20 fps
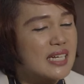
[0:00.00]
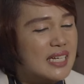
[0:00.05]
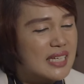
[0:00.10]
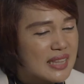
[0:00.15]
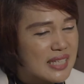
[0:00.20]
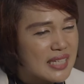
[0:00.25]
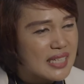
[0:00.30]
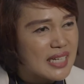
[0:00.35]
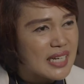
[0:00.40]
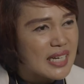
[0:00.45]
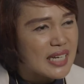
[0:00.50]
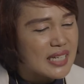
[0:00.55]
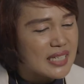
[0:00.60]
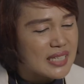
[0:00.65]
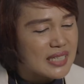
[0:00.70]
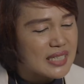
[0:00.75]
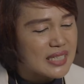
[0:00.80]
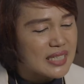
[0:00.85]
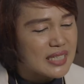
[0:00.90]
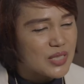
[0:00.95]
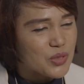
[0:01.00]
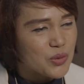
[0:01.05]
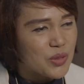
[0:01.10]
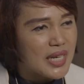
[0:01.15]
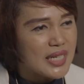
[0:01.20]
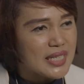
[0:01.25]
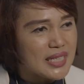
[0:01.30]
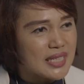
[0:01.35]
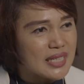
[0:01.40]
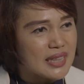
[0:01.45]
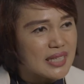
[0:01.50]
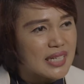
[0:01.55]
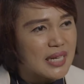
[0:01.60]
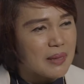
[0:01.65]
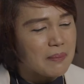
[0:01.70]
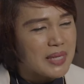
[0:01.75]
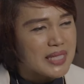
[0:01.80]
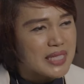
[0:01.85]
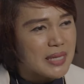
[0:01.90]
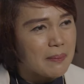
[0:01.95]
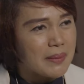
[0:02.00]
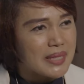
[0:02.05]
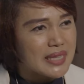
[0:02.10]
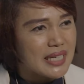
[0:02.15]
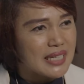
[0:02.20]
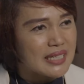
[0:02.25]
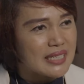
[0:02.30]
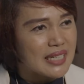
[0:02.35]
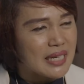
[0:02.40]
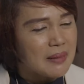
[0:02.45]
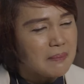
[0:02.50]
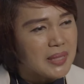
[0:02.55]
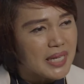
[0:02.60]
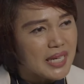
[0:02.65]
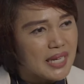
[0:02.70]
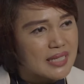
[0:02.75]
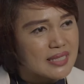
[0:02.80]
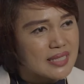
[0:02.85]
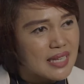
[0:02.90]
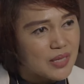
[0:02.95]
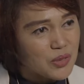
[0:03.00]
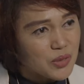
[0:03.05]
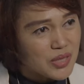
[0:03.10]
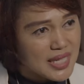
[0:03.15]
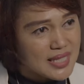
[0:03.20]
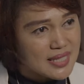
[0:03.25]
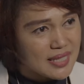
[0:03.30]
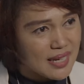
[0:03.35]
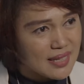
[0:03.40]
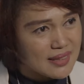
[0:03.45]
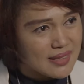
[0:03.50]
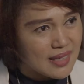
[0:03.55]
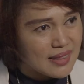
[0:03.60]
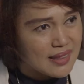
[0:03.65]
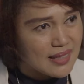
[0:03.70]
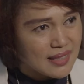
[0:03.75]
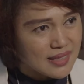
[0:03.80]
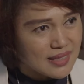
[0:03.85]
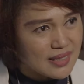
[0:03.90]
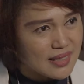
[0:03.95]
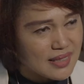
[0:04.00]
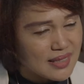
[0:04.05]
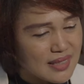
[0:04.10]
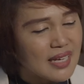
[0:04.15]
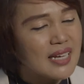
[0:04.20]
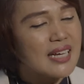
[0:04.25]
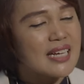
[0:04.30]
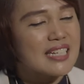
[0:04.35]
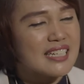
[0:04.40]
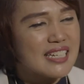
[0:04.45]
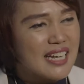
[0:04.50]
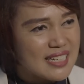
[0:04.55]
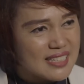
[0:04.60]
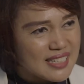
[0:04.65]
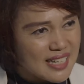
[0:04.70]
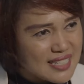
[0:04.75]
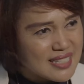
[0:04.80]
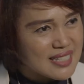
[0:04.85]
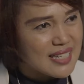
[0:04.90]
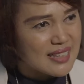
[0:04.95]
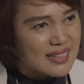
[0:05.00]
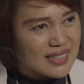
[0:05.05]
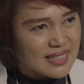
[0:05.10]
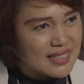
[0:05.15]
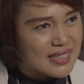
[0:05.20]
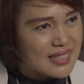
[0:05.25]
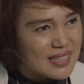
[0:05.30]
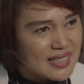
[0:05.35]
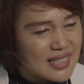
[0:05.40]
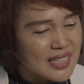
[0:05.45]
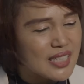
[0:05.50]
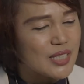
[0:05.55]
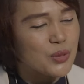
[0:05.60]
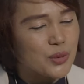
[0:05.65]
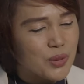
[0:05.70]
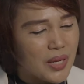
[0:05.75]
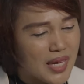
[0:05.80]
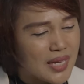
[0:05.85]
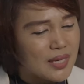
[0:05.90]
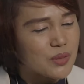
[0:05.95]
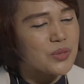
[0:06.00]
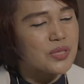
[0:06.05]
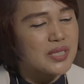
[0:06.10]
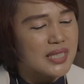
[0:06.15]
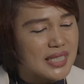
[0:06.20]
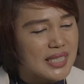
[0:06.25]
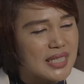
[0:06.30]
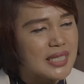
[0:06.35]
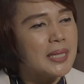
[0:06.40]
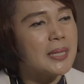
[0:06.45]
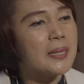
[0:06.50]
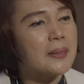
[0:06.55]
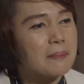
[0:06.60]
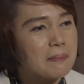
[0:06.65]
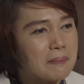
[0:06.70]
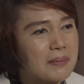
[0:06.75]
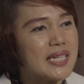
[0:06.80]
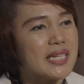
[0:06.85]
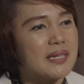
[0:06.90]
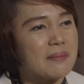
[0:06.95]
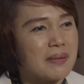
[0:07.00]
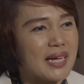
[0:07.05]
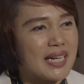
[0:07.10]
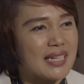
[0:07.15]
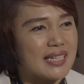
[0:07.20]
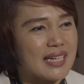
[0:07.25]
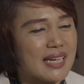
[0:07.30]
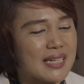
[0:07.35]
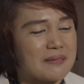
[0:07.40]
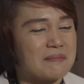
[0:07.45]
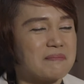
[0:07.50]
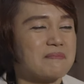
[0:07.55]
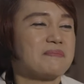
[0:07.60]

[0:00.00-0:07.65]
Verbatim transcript: Ketika kecuali ketika masa pertandingan, maka sayur yang seratnya tinggi dan gasnya tinggi itu harus diminimalkan.